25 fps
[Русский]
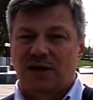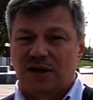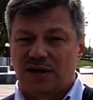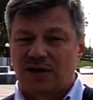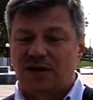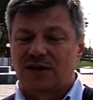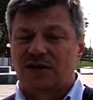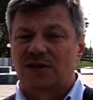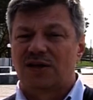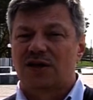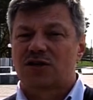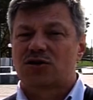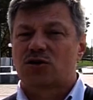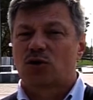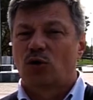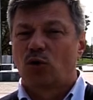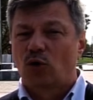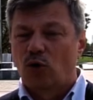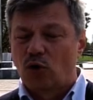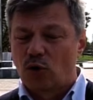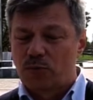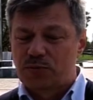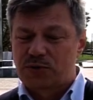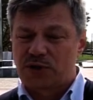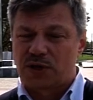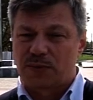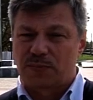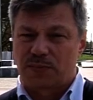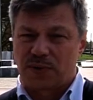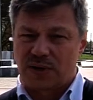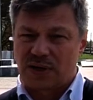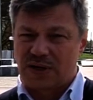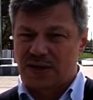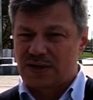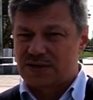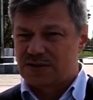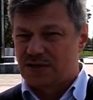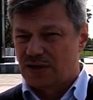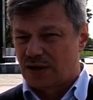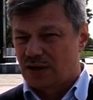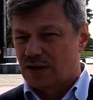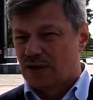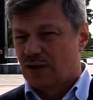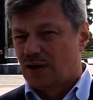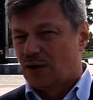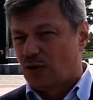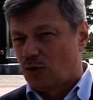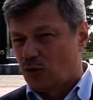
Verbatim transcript: Это наш общий праздник,